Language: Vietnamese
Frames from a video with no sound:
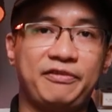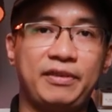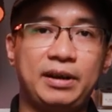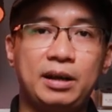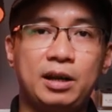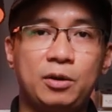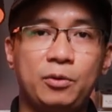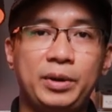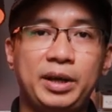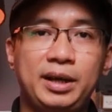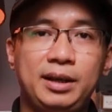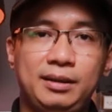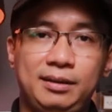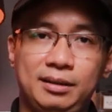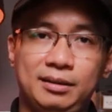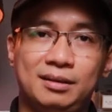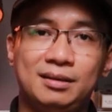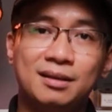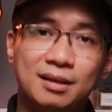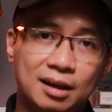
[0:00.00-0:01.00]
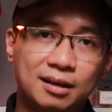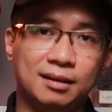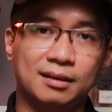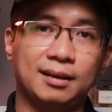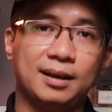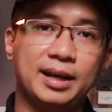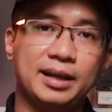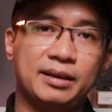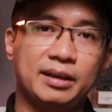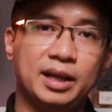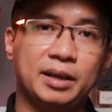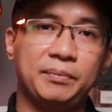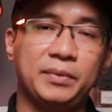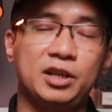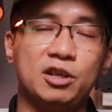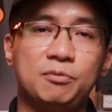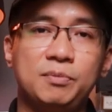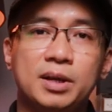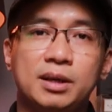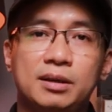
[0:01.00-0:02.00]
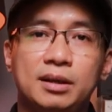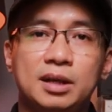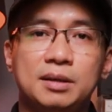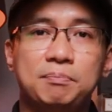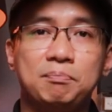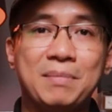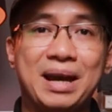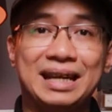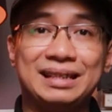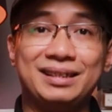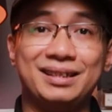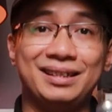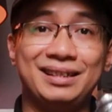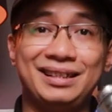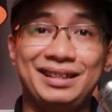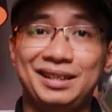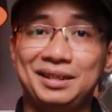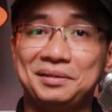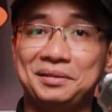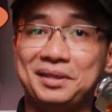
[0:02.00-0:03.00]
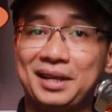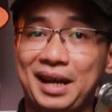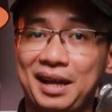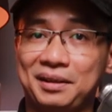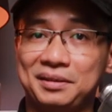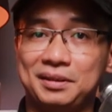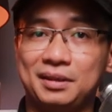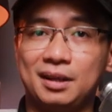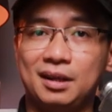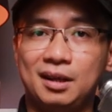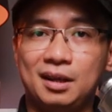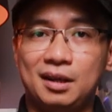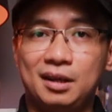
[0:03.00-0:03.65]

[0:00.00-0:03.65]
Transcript: Ferrari thì thường các anh em đều biết đến Bentley Intense.